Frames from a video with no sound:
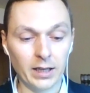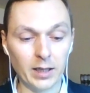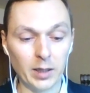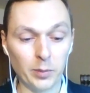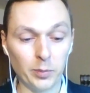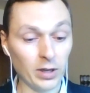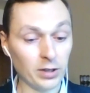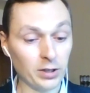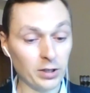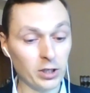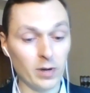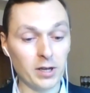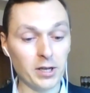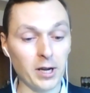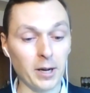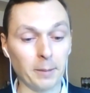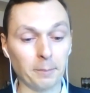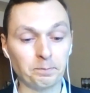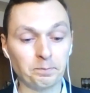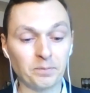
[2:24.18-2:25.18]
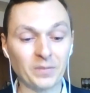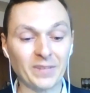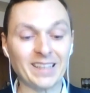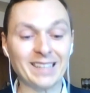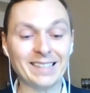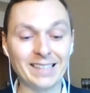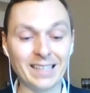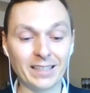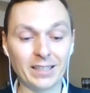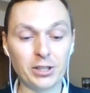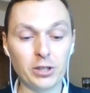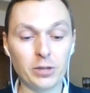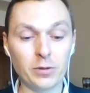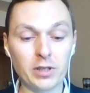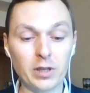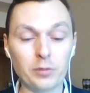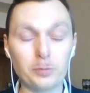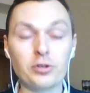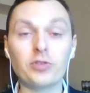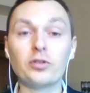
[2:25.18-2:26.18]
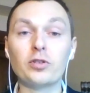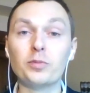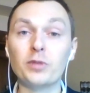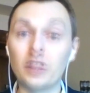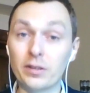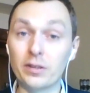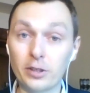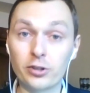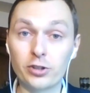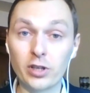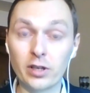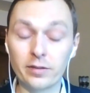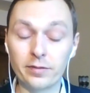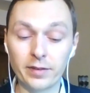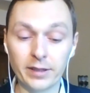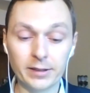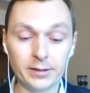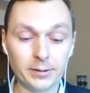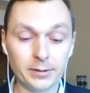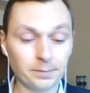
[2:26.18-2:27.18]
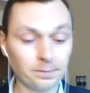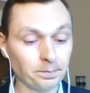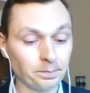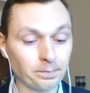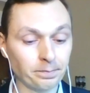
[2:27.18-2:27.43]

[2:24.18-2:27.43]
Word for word: Plan działania. Jakie działania przyniosą mi największy efekt?